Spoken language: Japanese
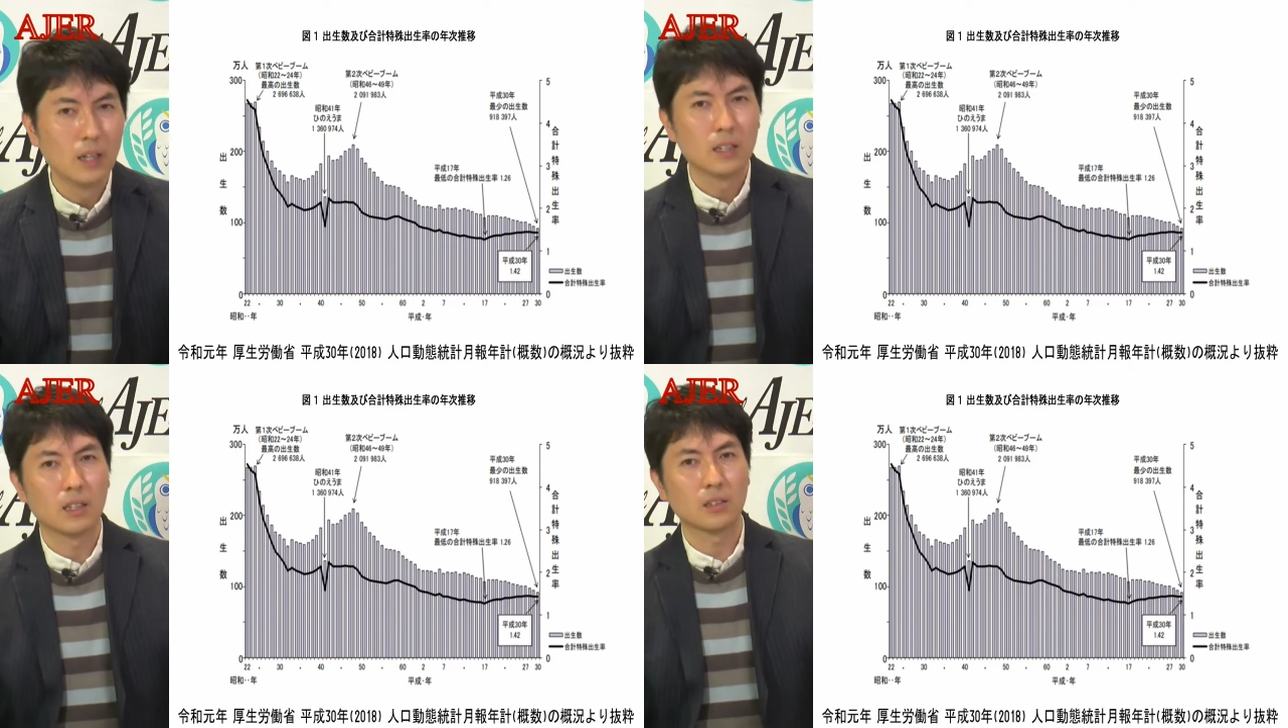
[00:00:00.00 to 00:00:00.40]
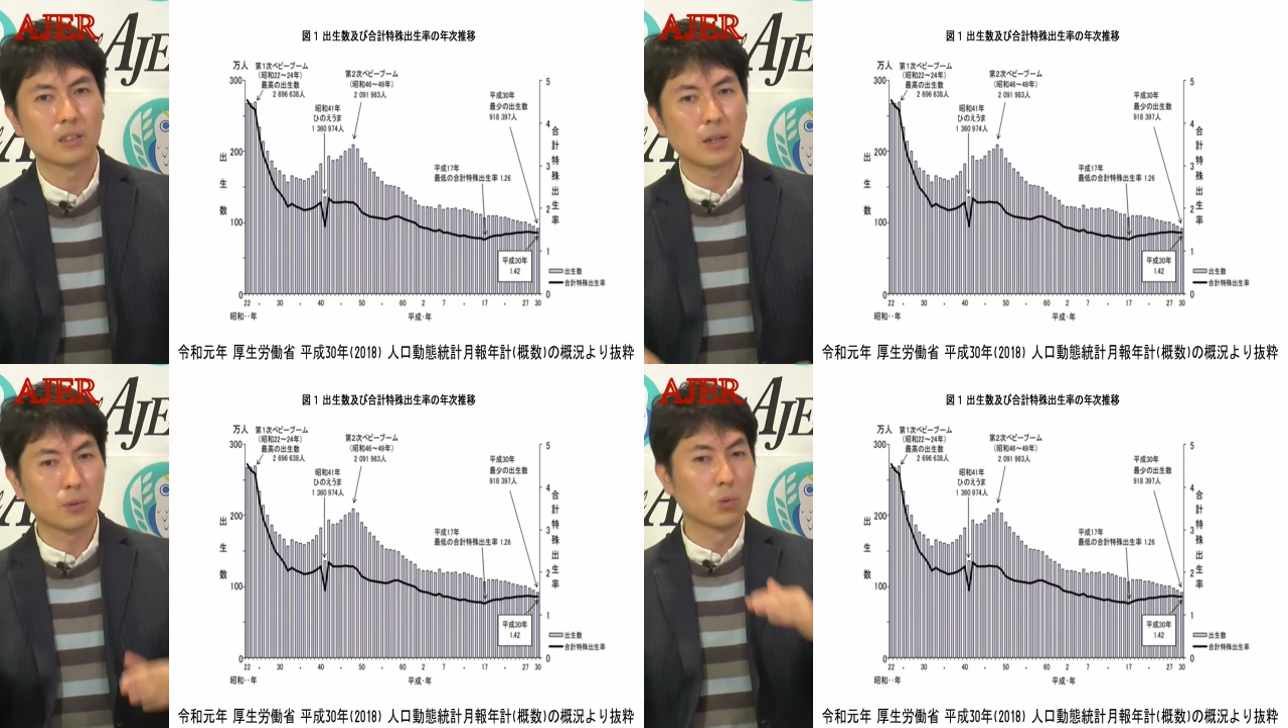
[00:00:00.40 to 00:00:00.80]
えー、
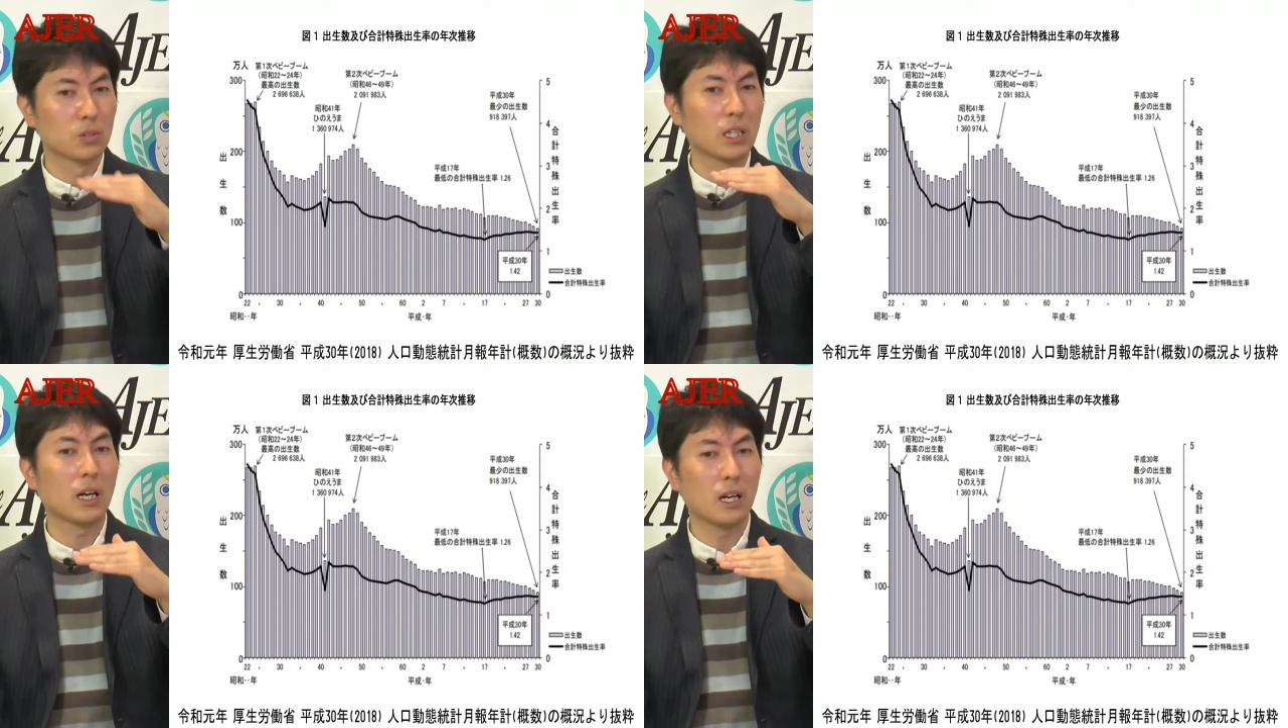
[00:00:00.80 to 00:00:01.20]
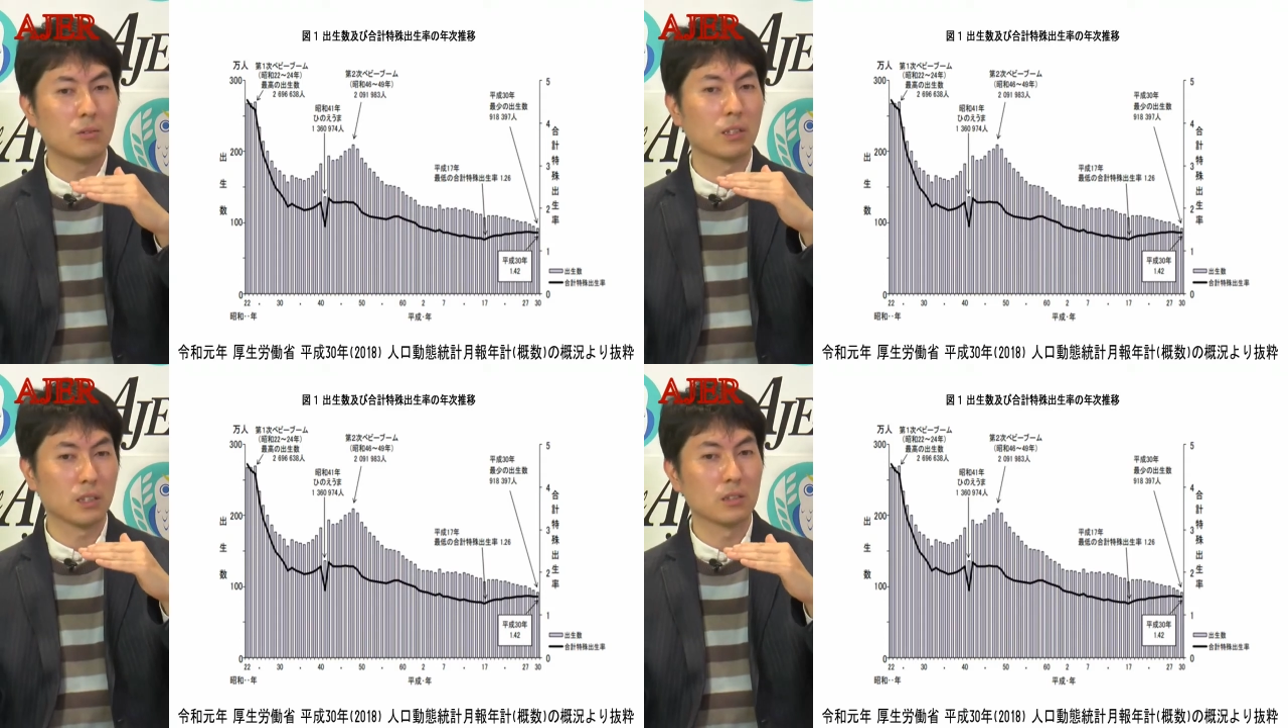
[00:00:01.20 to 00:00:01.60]
だいぶこの差がある
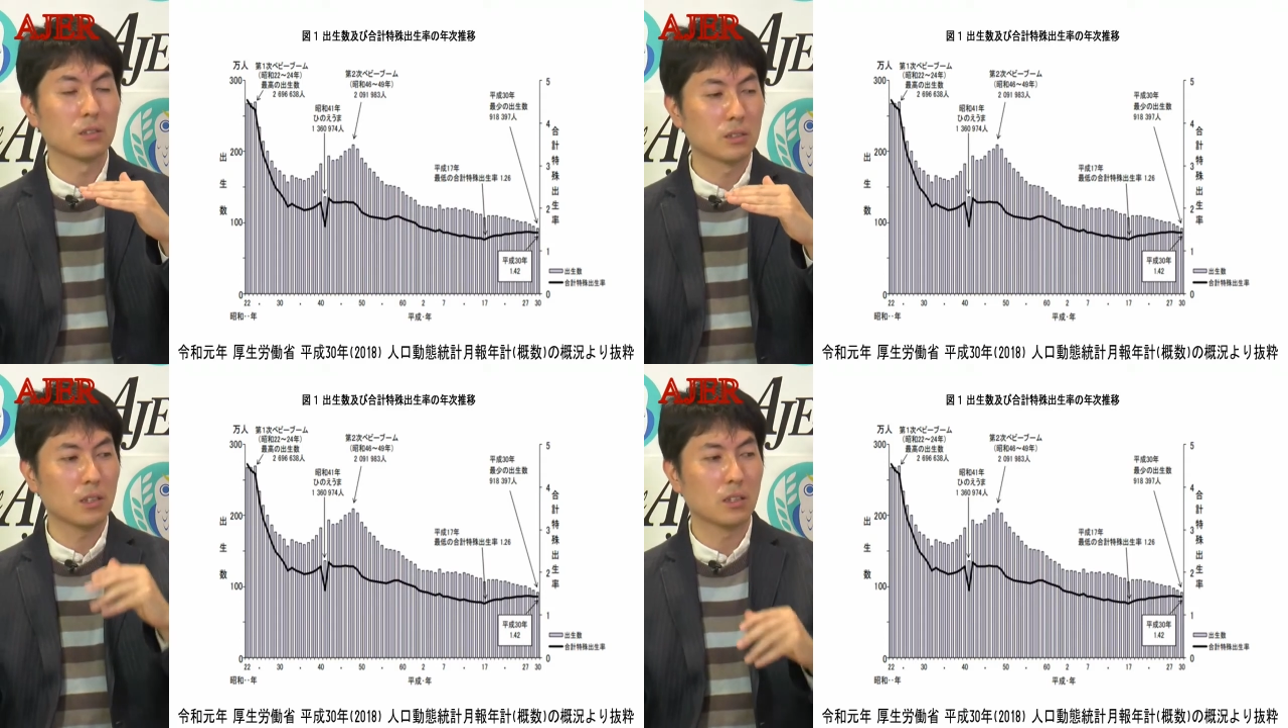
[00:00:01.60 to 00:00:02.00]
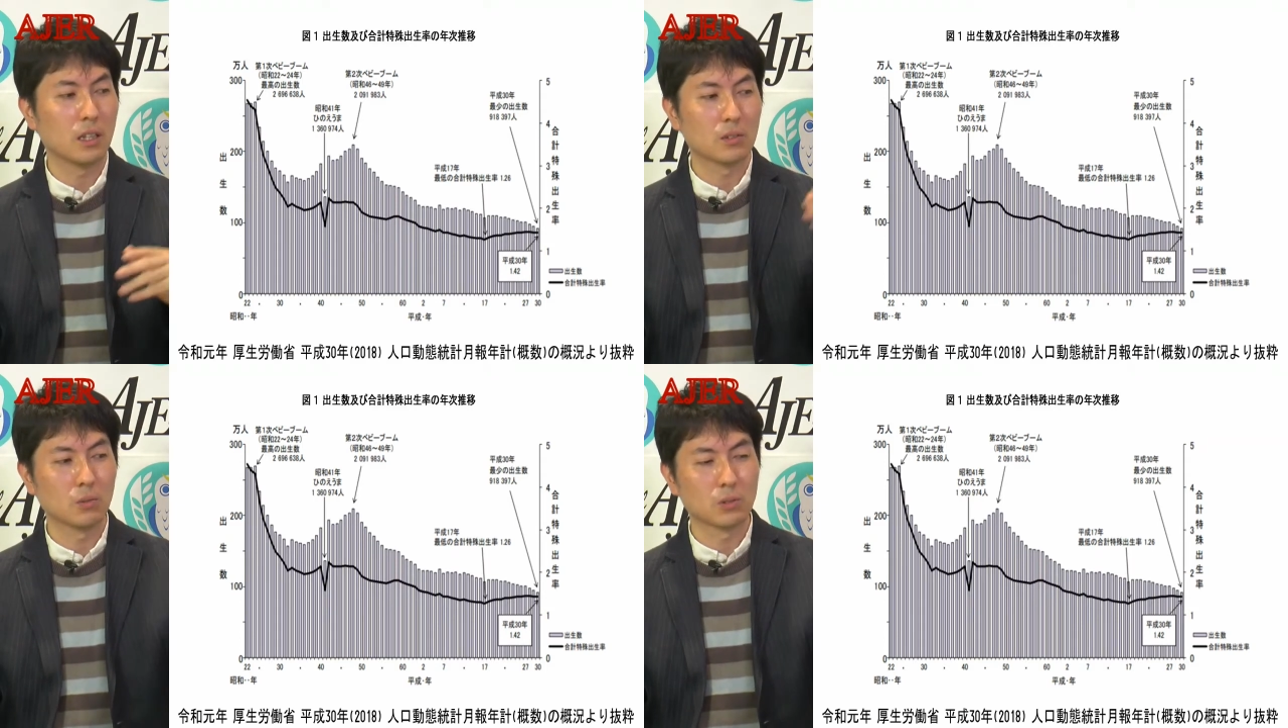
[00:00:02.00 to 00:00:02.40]
わけなんですねあ
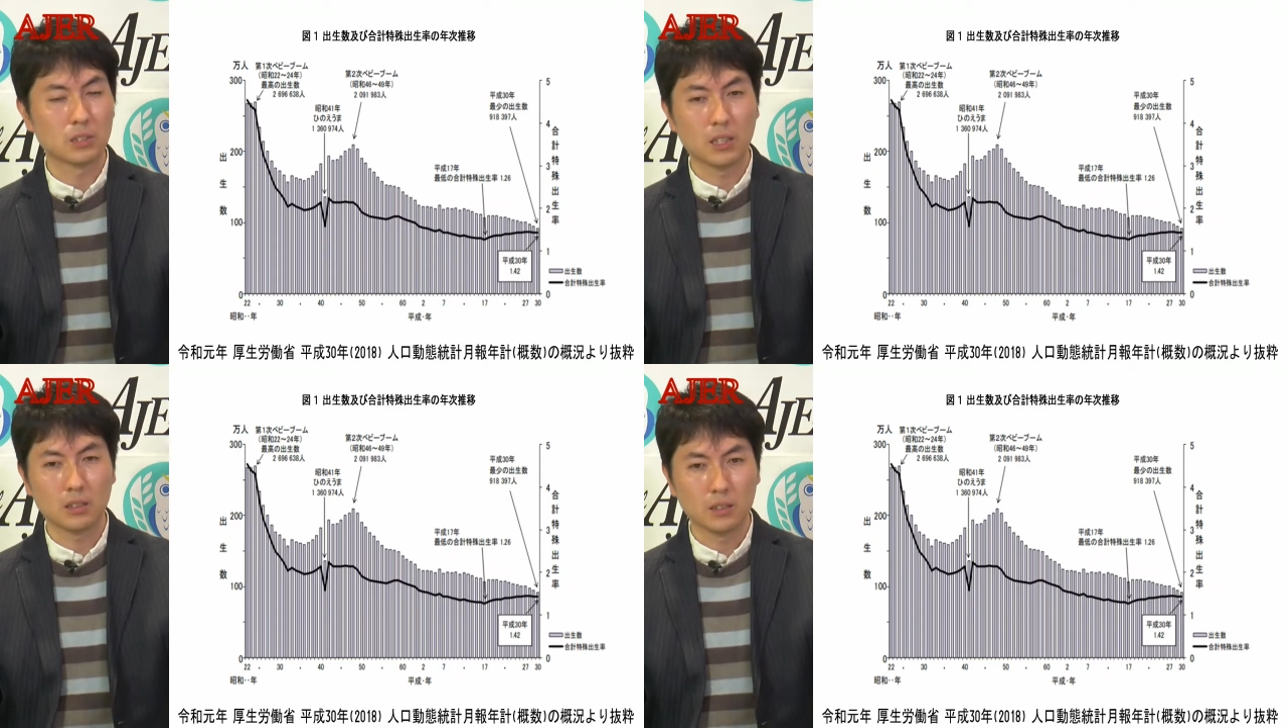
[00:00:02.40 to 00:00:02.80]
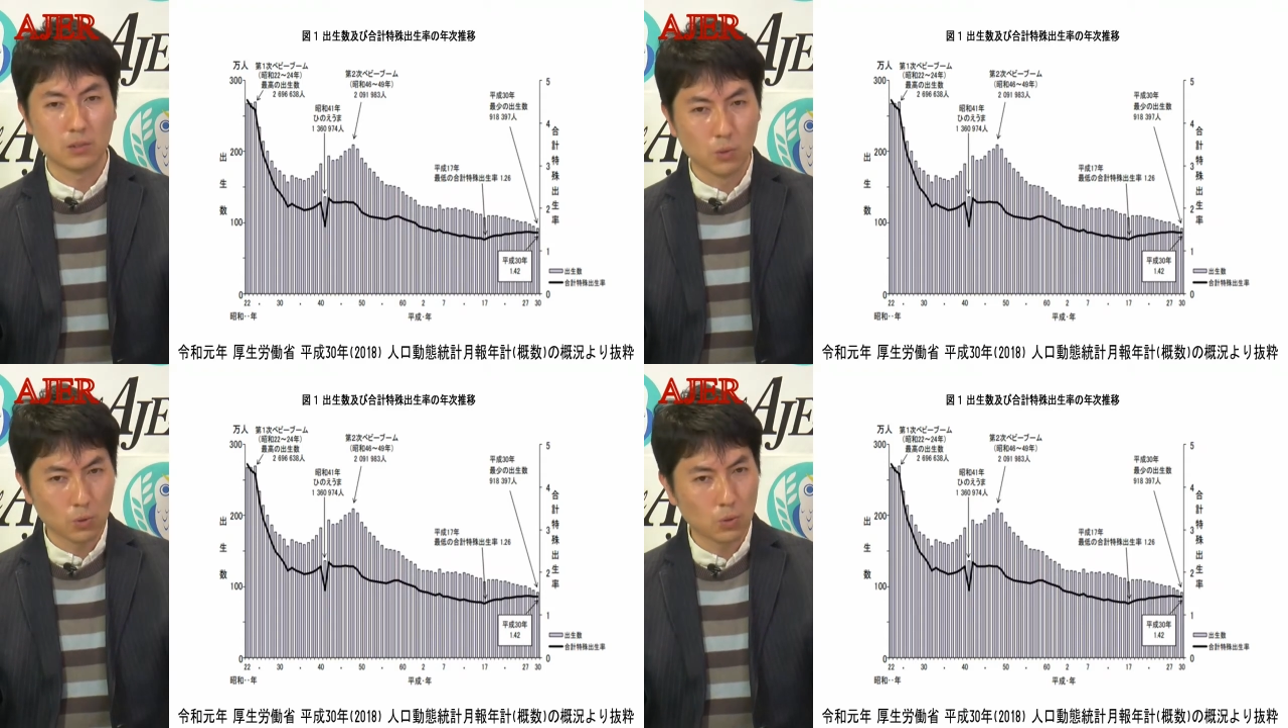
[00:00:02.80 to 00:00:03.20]
の
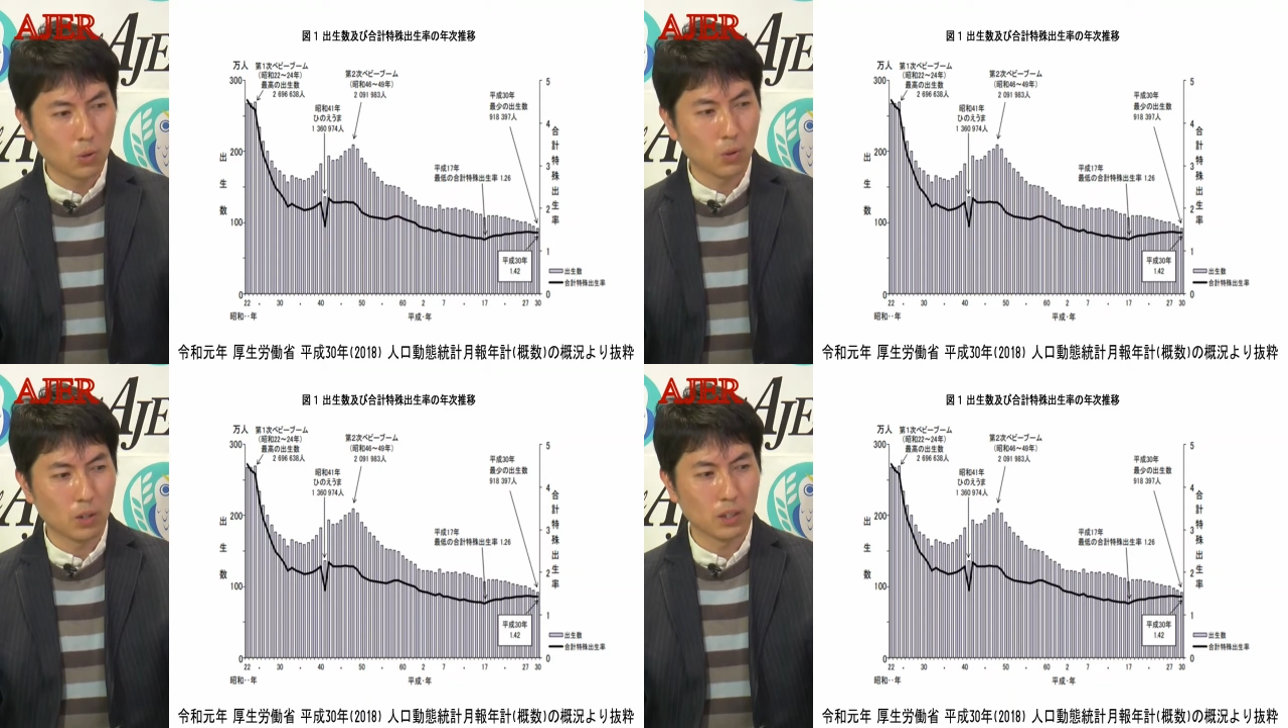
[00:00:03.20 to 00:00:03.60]
戦後と、